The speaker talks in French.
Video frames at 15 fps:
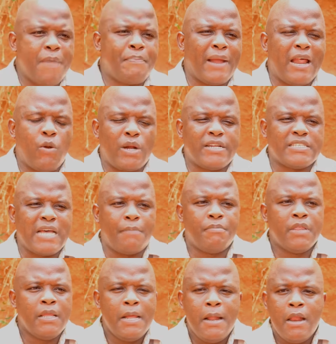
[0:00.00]
ne gagne pas la loi des
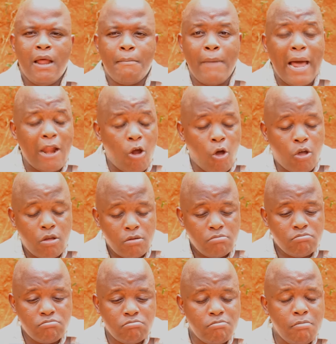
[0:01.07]
armes voilà mais alors
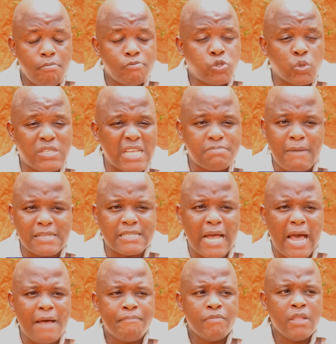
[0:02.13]
succès
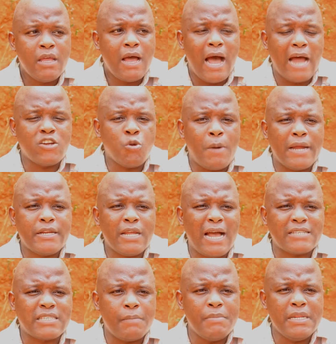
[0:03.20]
Masra a demandé
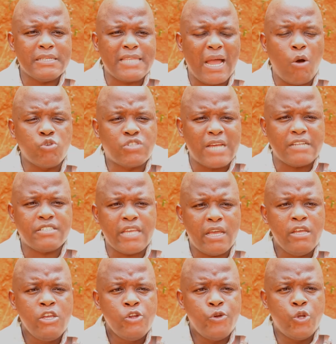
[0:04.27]
à ses militants au Tchadien
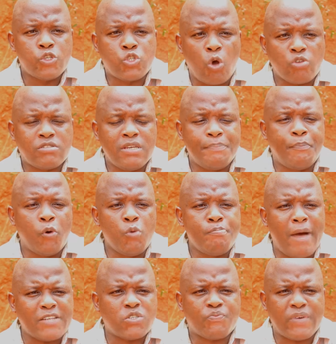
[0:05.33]
de sortir pour une
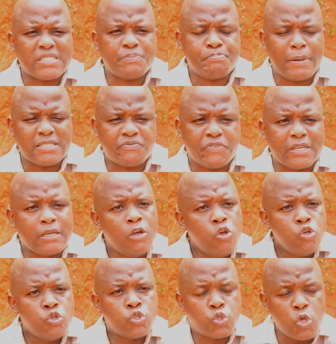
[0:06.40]
marche pacifique
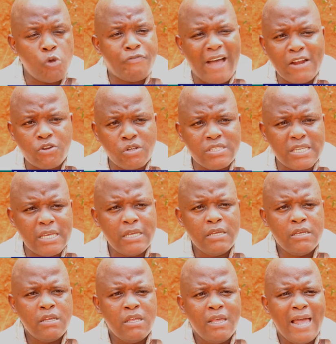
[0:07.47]
ce vendredi,
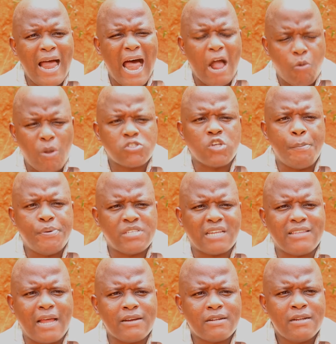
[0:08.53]
à quoi est-ce qu'on peut
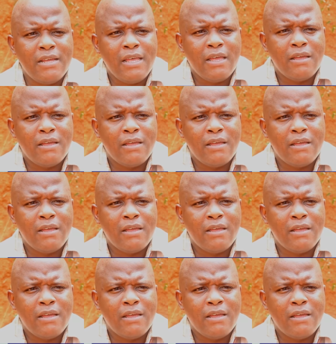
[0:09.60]
s'attendre